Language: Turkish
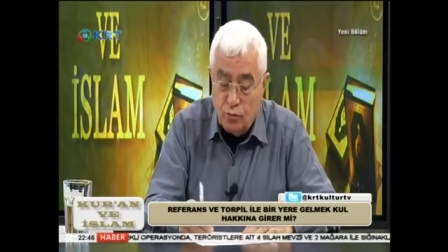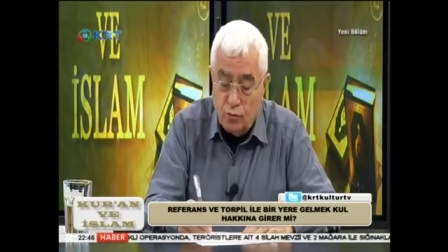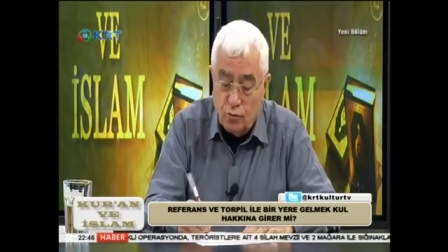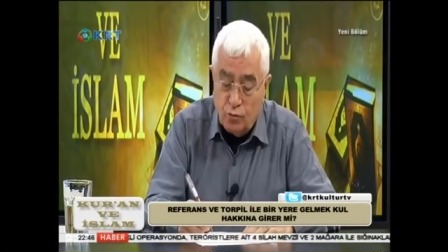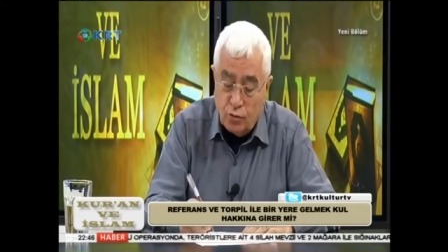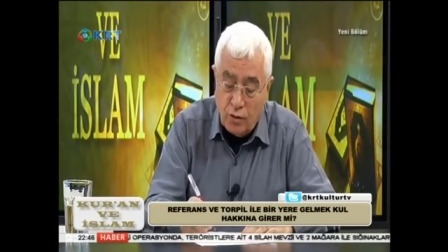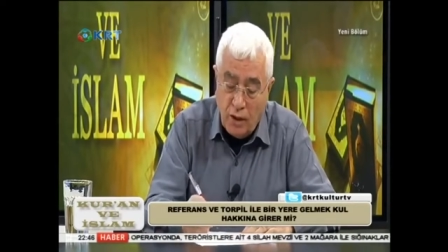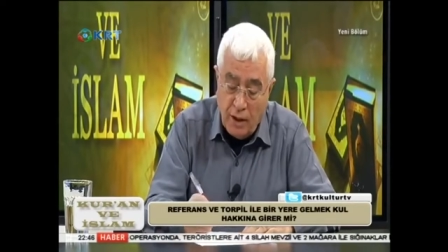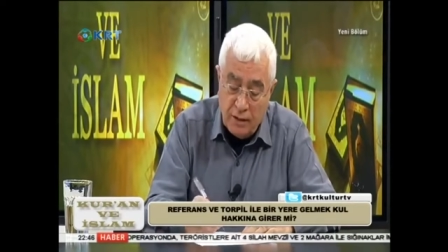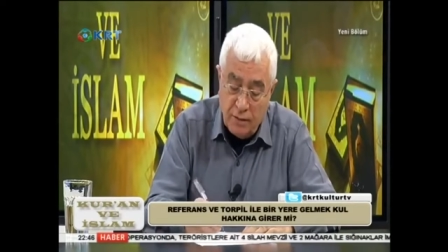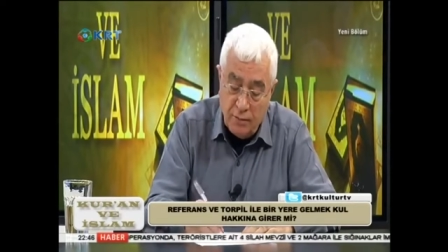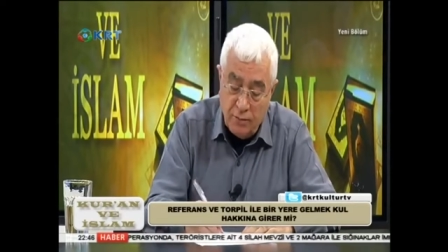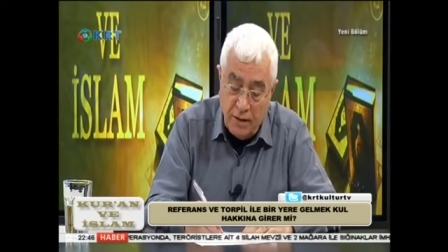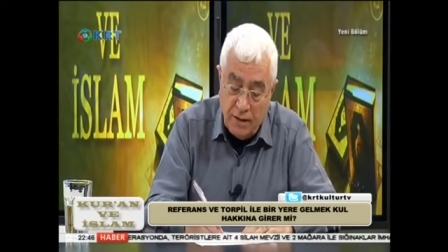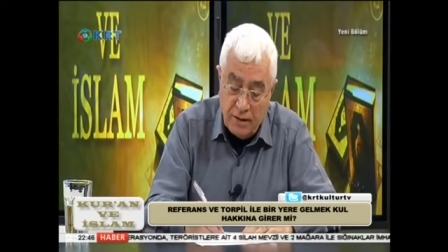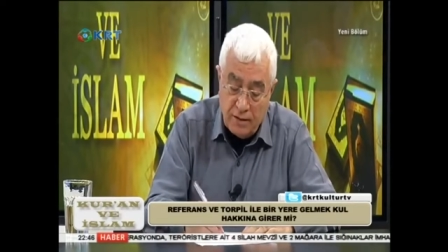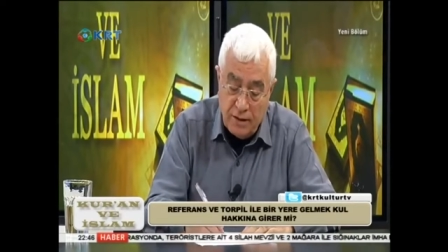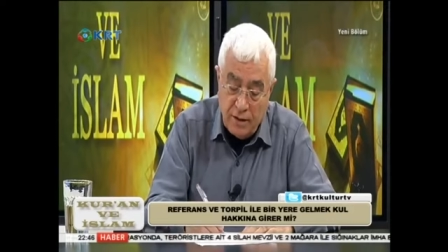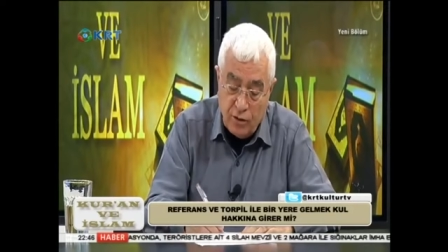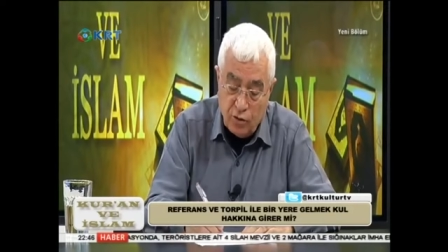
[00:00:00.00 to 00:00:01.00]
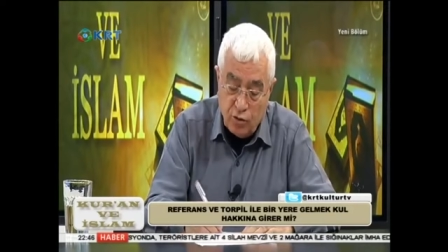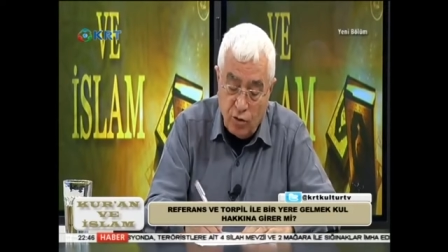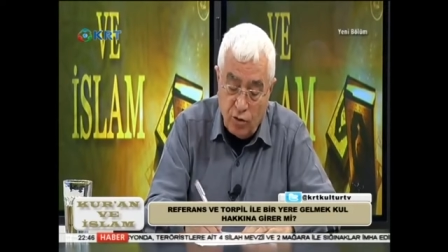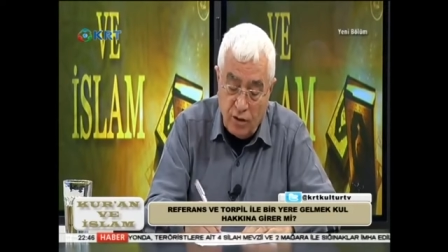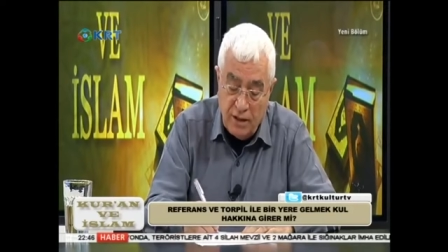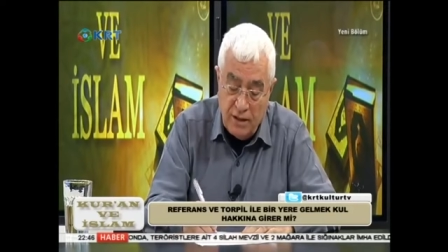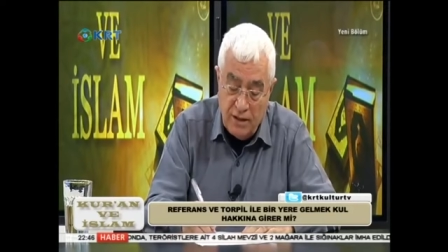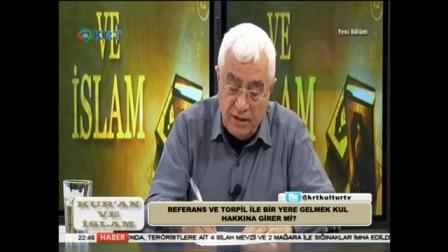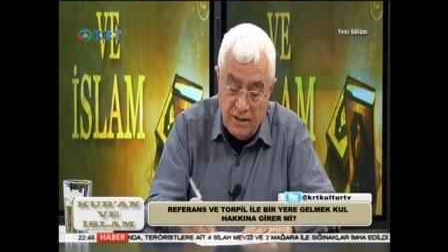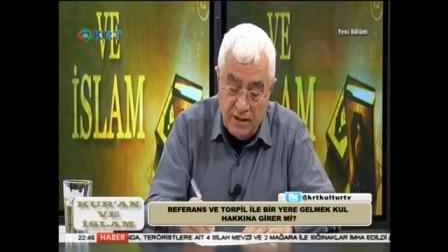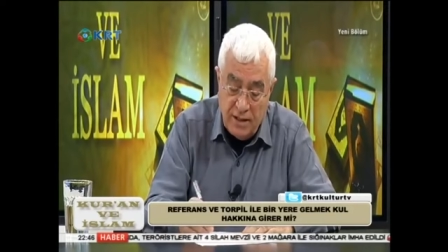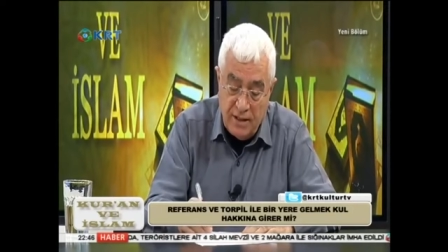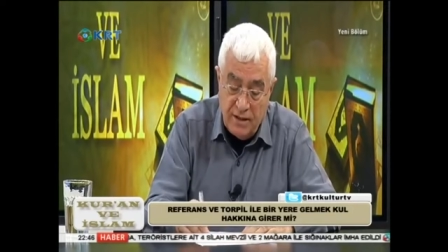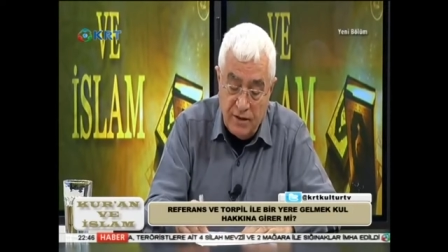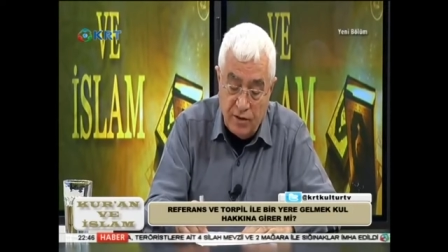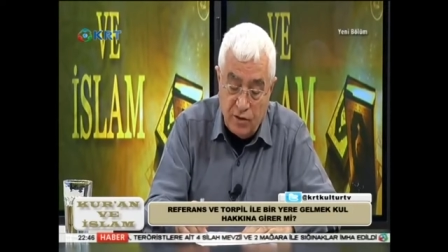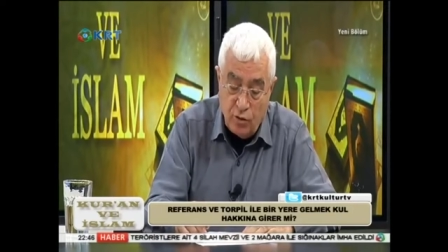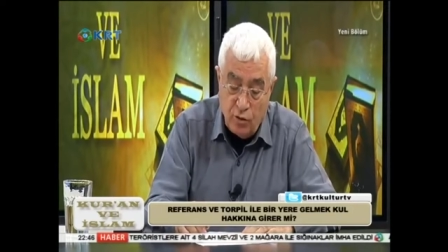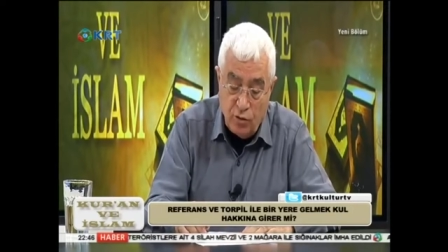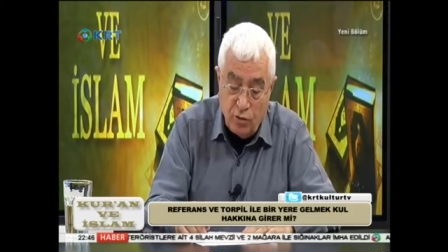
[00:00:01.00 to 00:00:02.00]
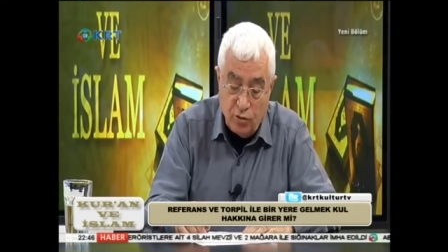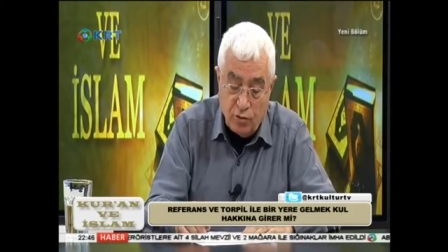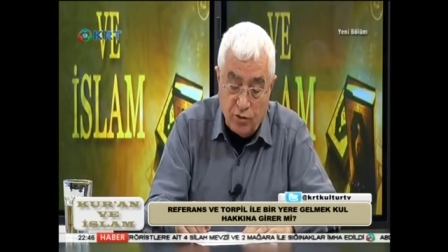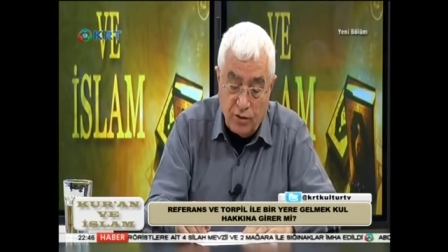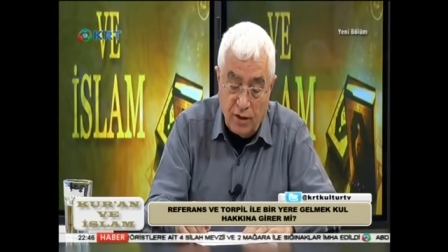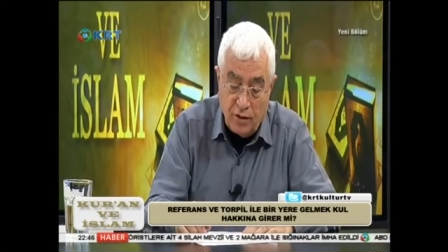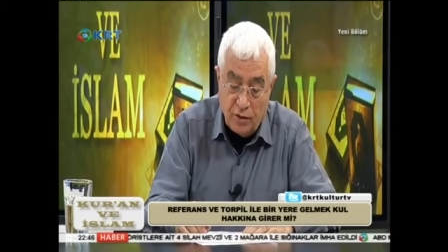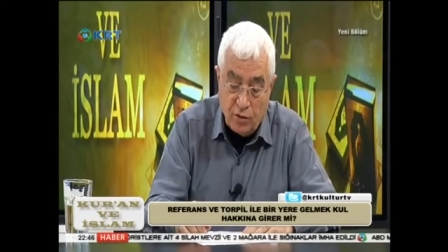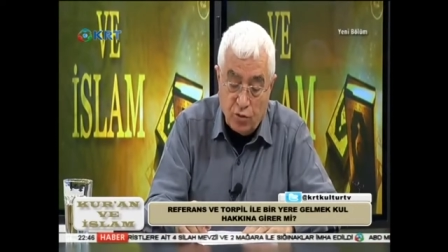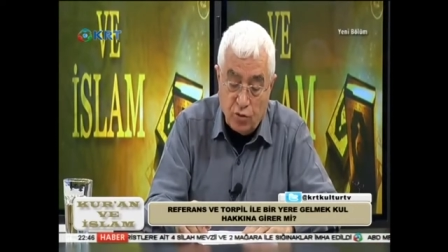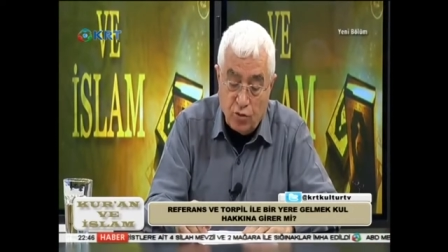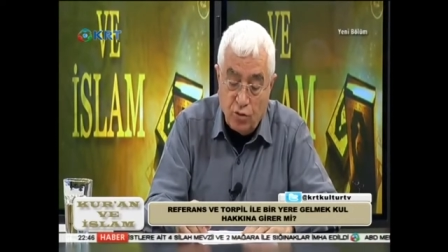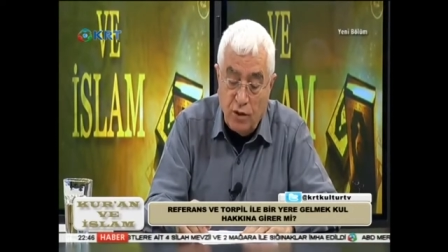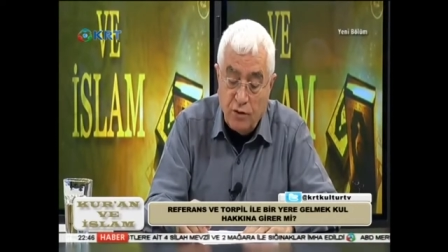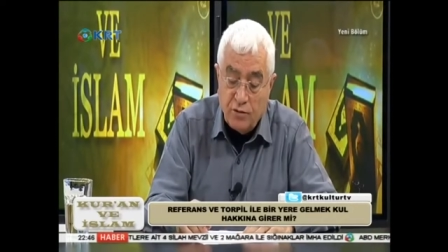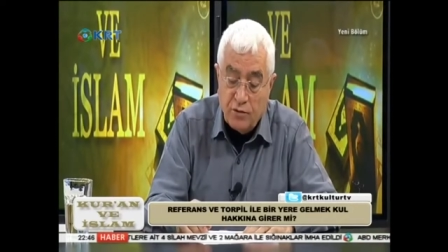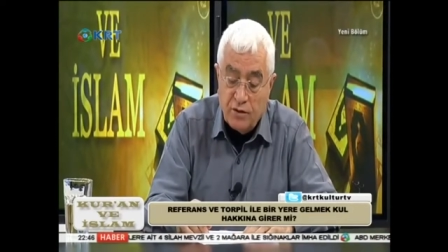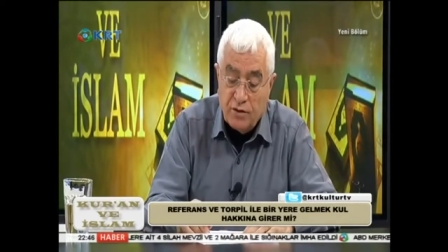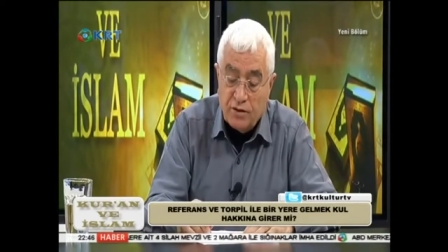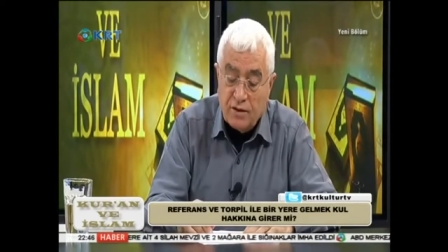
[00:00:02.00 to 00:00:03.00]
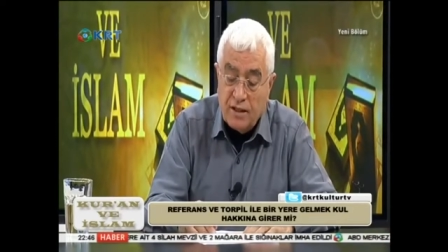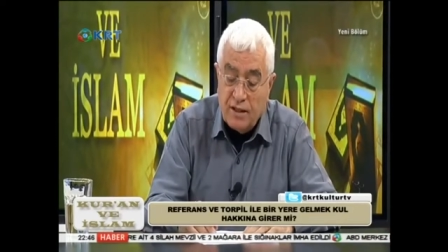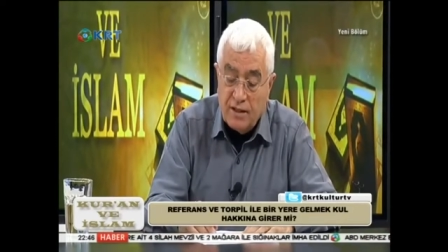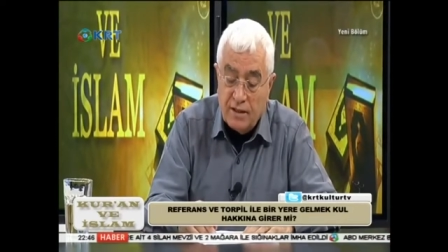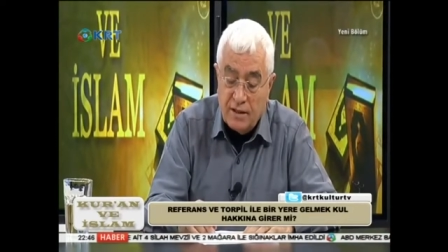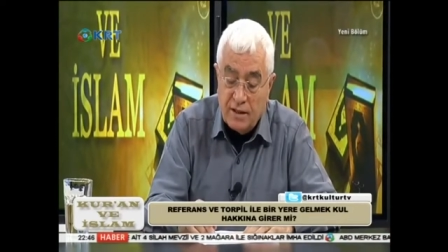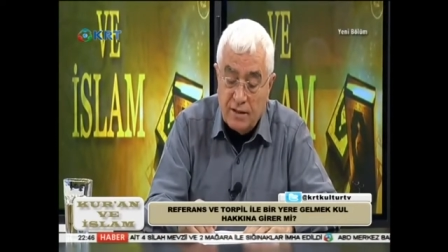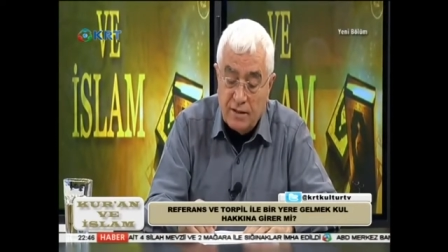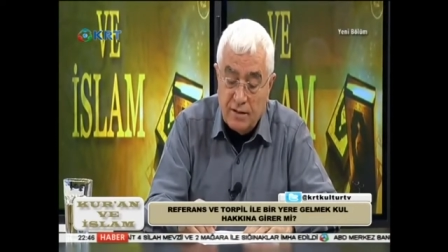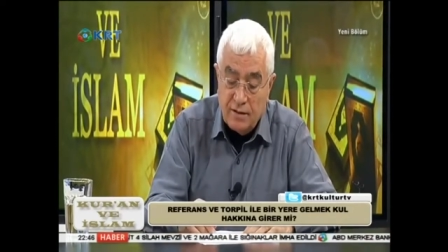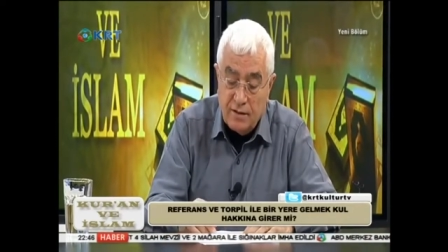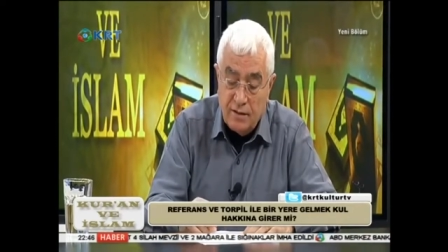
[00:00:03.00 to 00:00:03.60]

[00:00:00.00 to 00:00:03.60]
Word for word: Kur'an'ı baştan sona inceleyecek olursanız tuhafınıza gider